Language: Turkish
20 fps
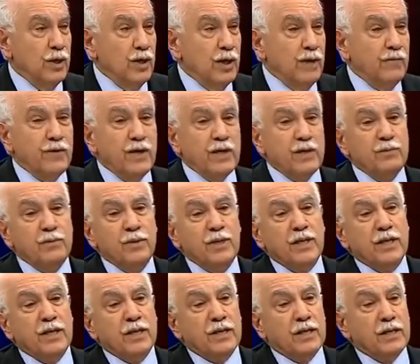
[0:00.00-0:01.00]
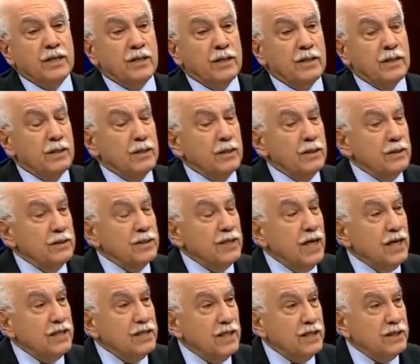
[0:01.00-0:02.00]
Efendim e,
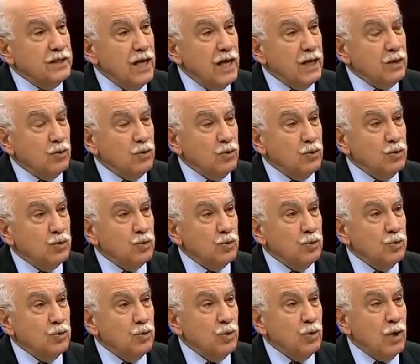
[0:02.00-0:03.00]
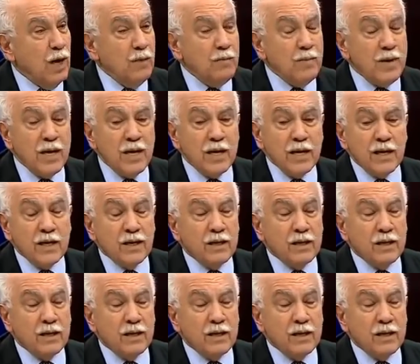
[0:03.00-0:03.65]
siyasetler konuşuldu. Sor, sorum Ama, şuydu